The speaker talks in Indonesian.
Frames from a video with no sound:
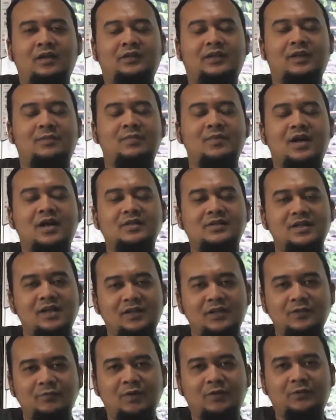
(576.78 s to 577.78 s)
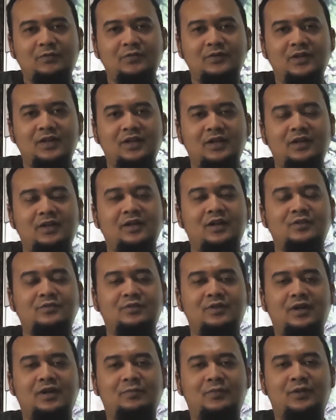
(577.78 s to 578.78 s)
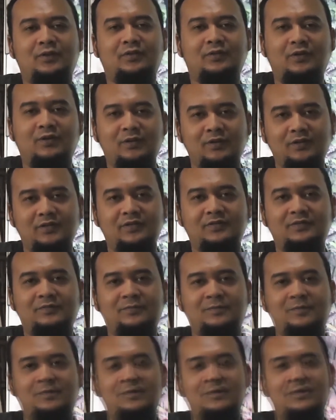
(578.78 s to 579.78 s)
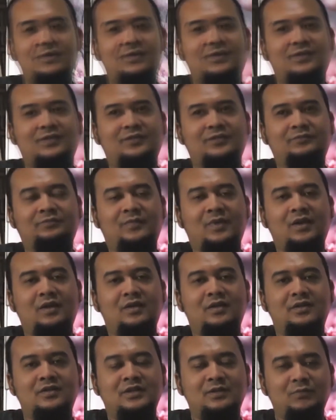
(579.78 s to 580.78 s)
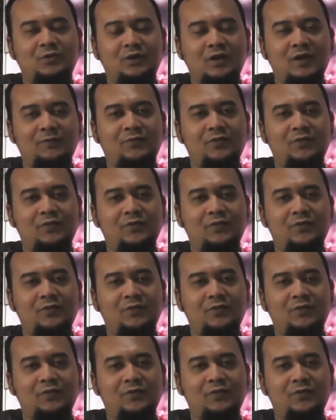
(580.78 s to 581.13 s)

Terima kasih atas waktunya yang sudah menonton. Semoga